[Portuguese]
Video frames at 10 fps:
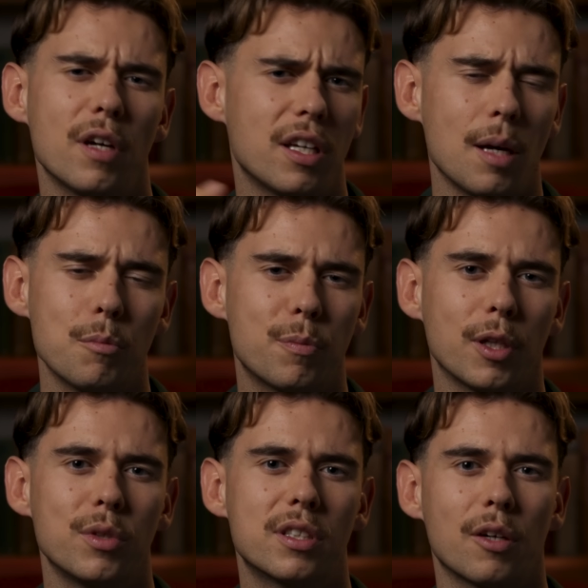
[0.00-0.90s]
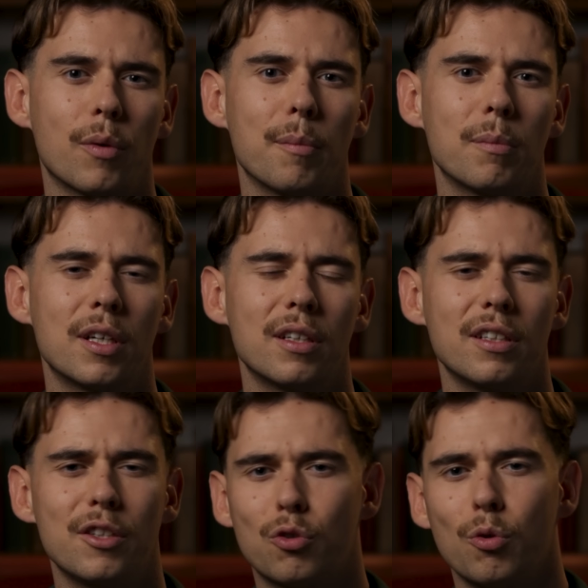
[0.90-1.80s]
vagueamos pelo Instagram
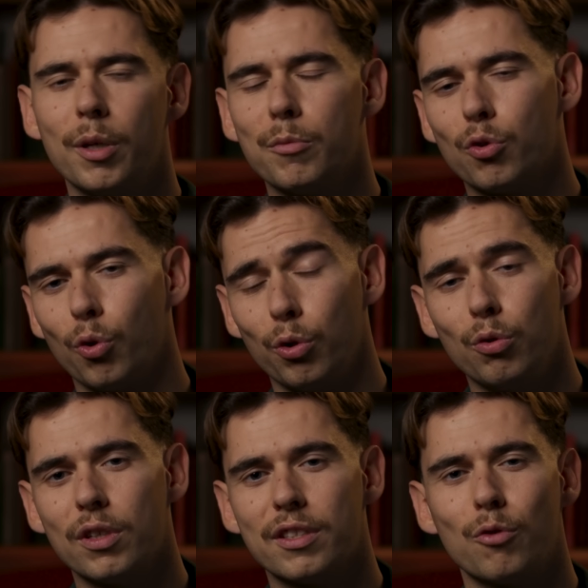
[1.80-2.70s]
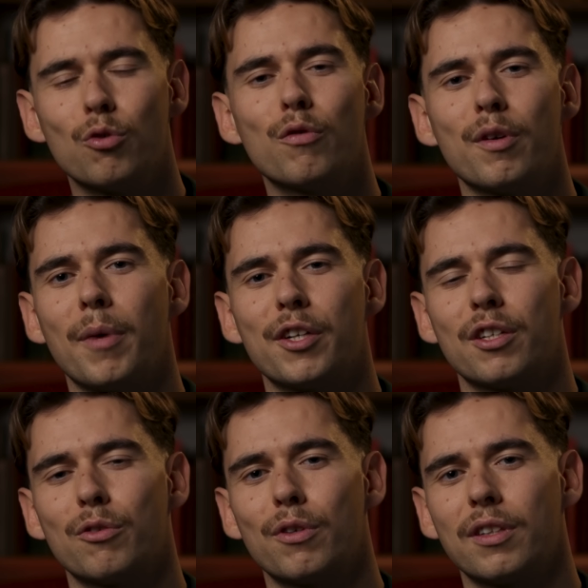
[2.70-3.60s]
e descobrimos que o Rui Unas é o novo
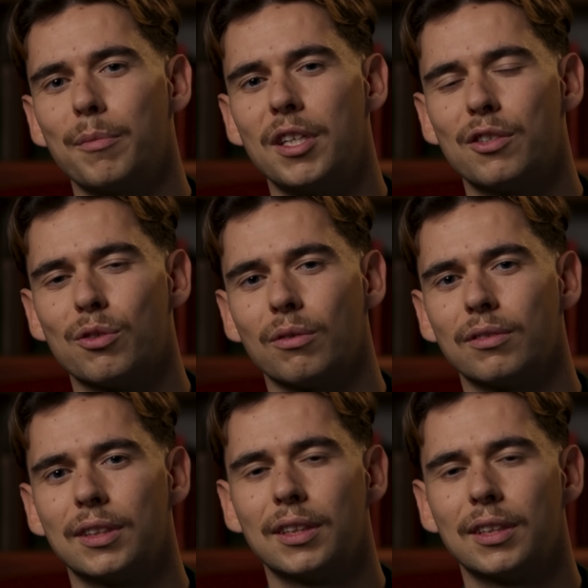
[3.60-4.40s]
embaixador da Minison.